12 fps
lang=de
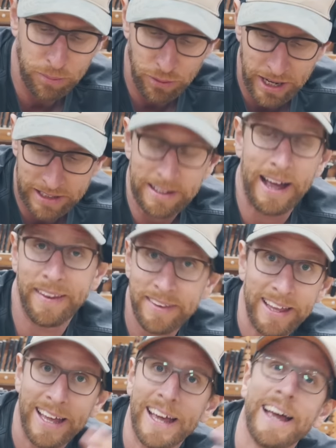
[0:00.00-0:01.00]
Projekten
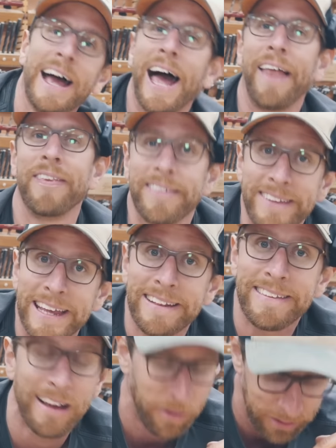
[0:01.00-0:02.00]
an. Anders
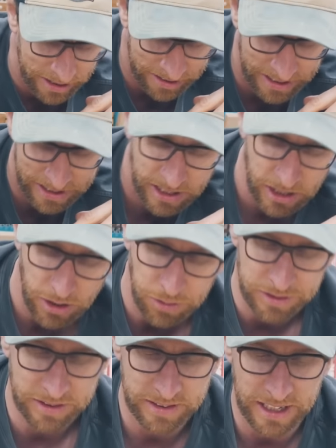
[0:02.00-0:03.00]
geht es ja auch nicht, ja.
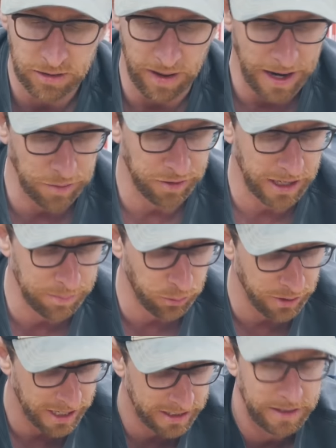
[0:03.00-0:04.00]
Und das sind halt so einfache
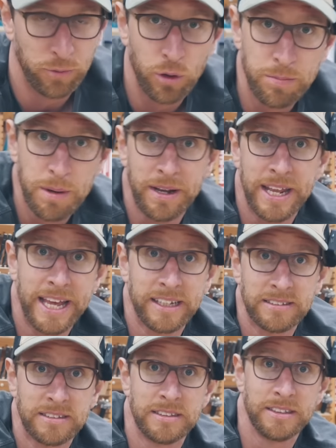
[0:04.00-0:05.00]
Projekte, wo ich mir meine
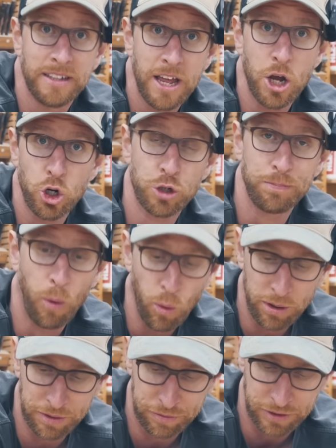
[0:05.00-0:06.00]
ersten
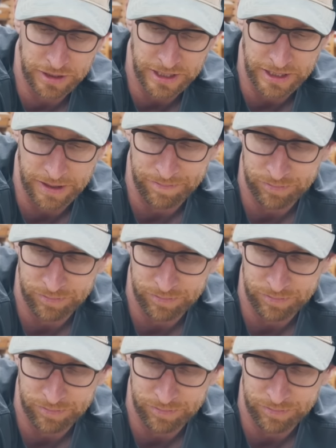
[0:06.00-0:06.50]
Sporen verdiene.